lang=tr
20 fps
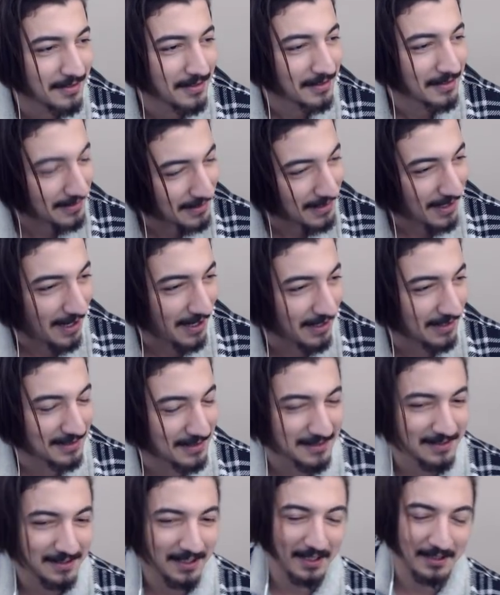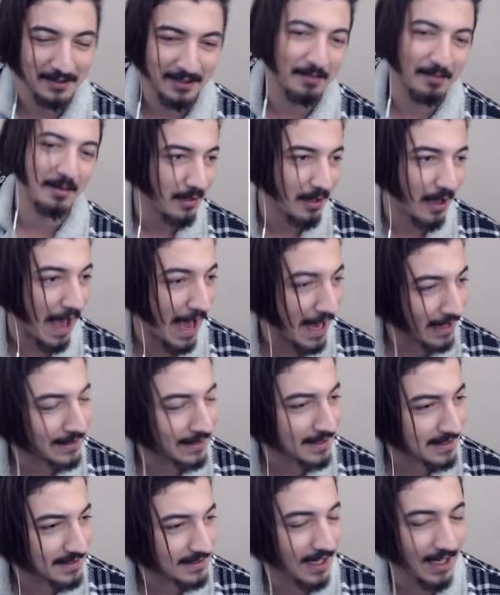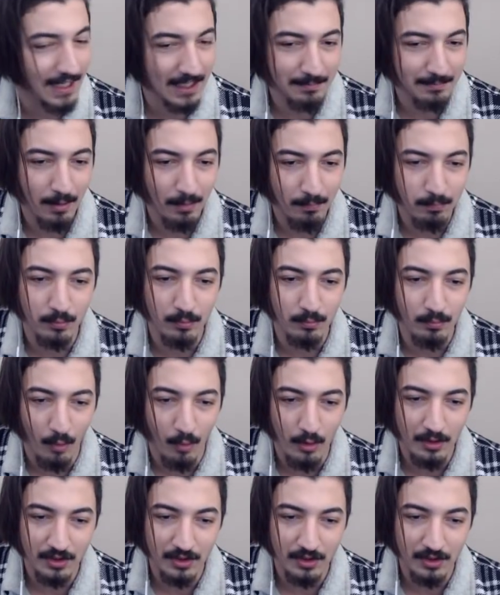Yine aynısı yani tamam. Herkes galiba bu mor